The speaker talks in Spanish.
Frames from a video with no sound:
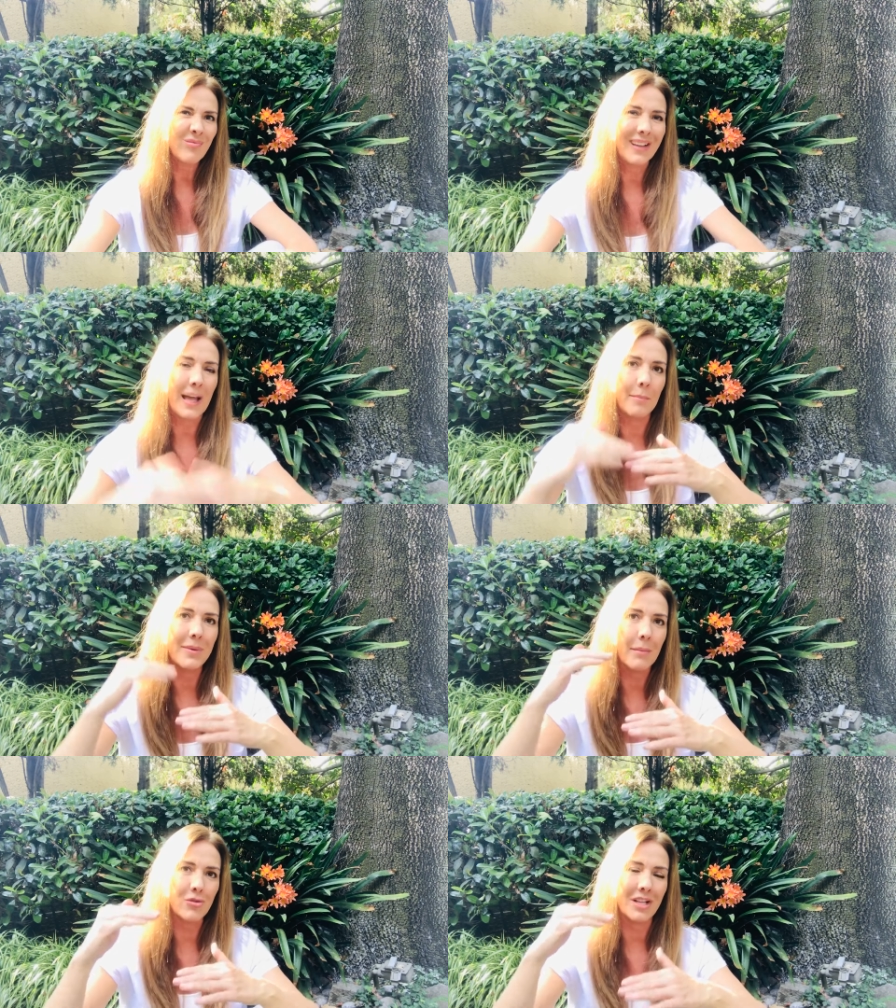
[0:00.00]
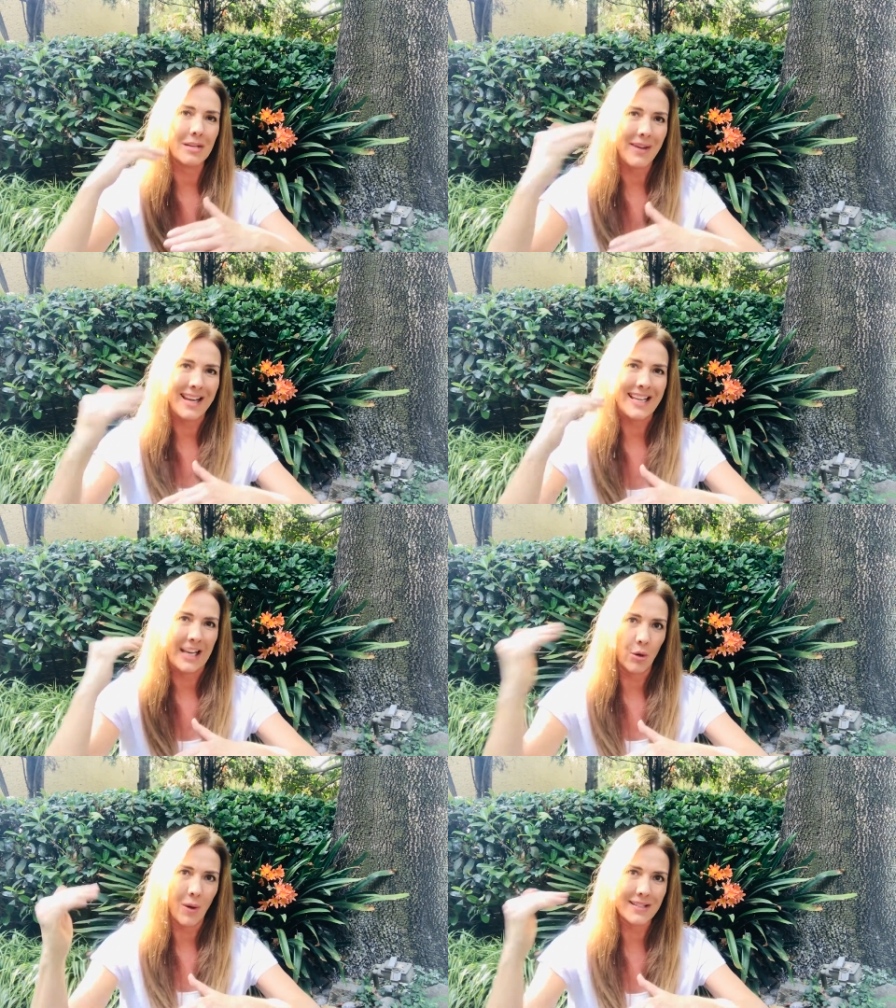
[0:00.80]
cambiemos de nivel y
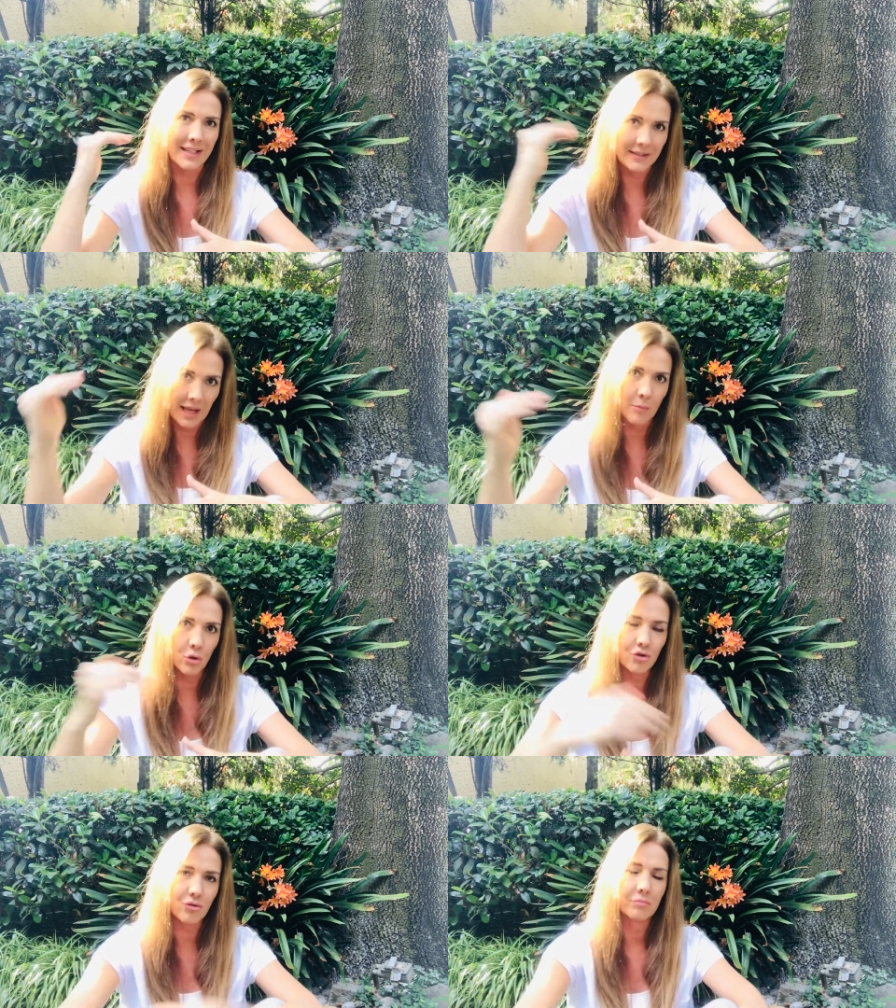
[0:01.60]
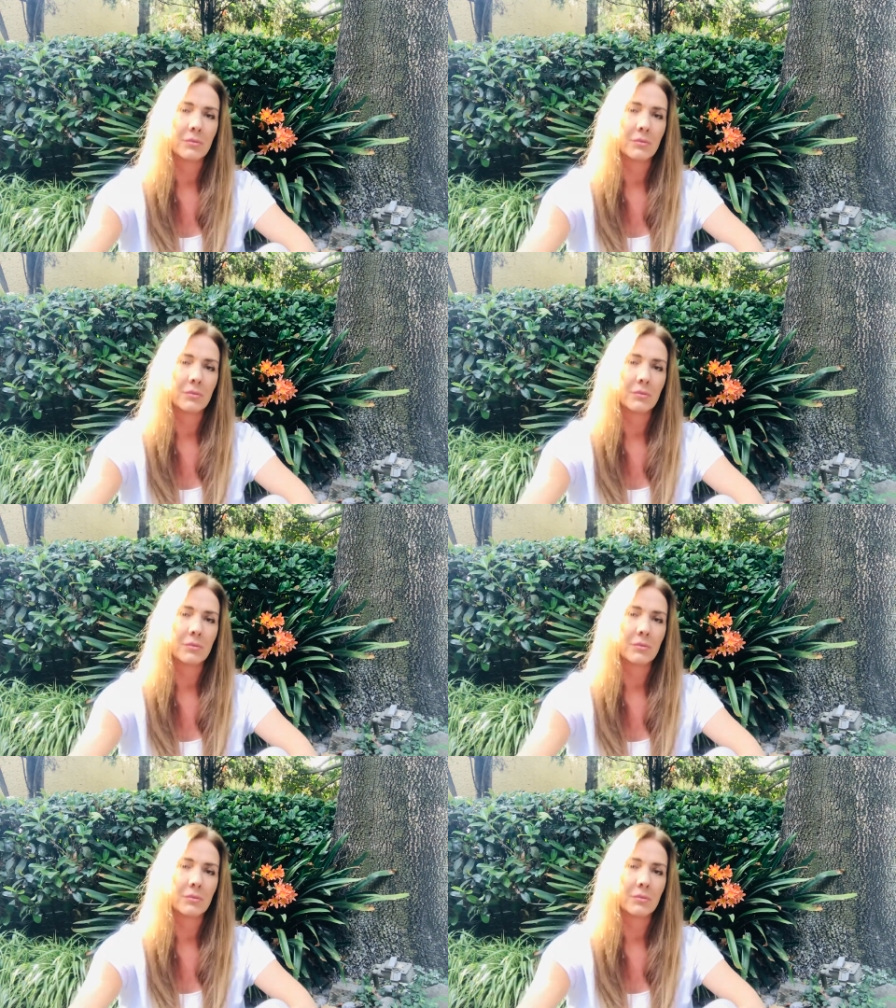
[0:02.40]
que no ascendamos,